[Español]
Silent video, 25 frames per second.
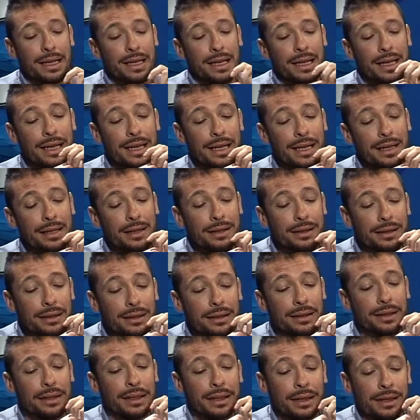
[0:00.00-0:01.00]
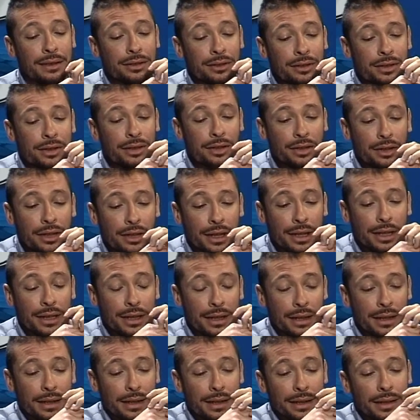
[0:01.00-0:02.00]
Y eh, yo creo
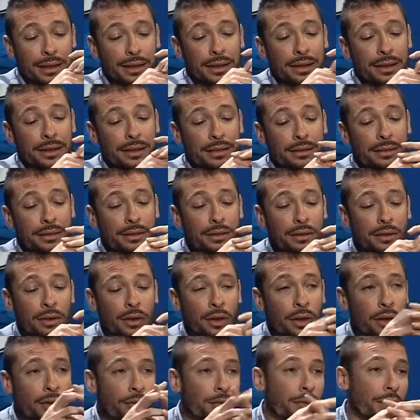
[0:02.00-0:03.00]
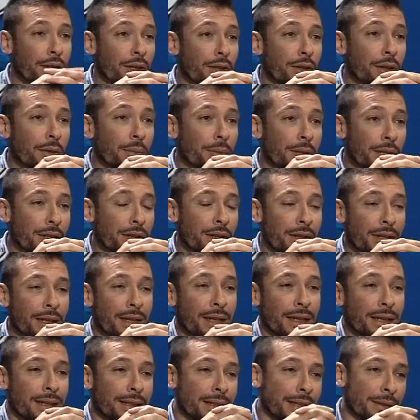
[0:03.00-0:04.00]
que Orfeo vino
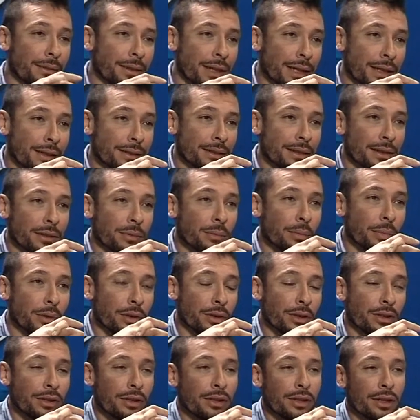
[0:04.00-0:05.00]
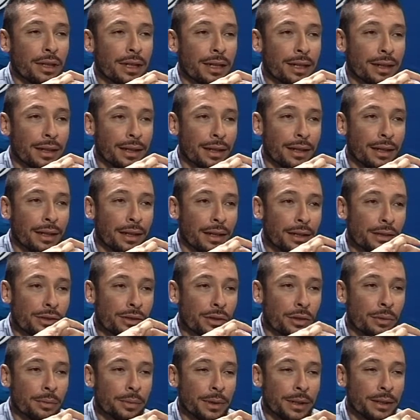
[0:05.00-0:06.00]
a establecer un poquito las reglas del
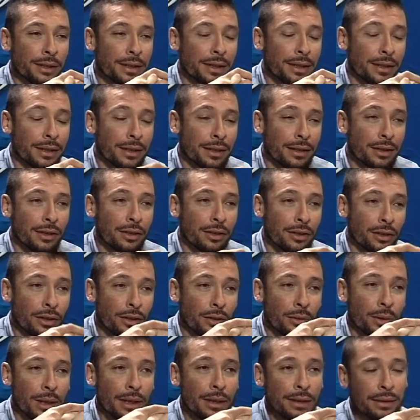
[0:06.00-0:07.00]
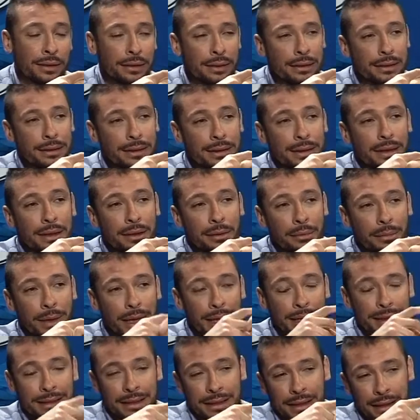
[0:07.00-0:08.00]
show business acá en Córdoba,
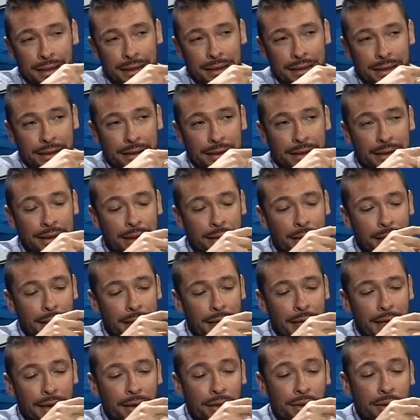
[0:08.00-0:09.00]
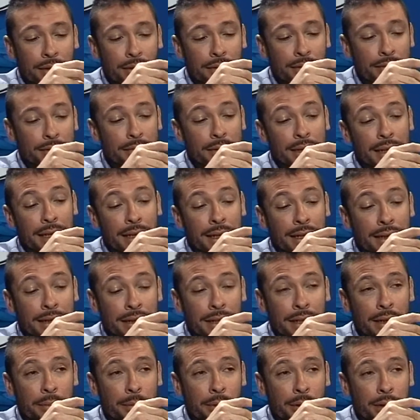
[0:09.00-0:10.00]
más allá de que ya se estaba dando en
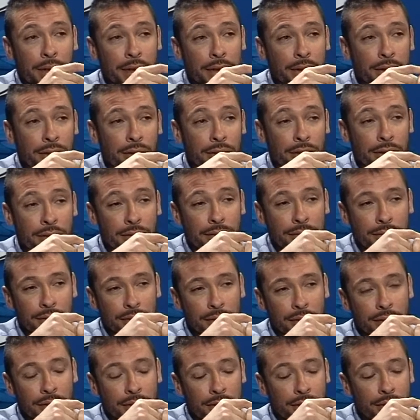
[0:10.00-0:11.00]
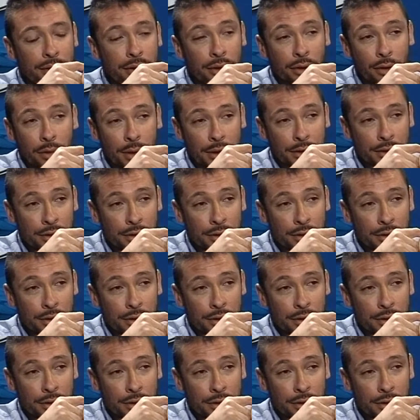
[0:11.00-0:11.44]
aquellas épocas con, Córdoba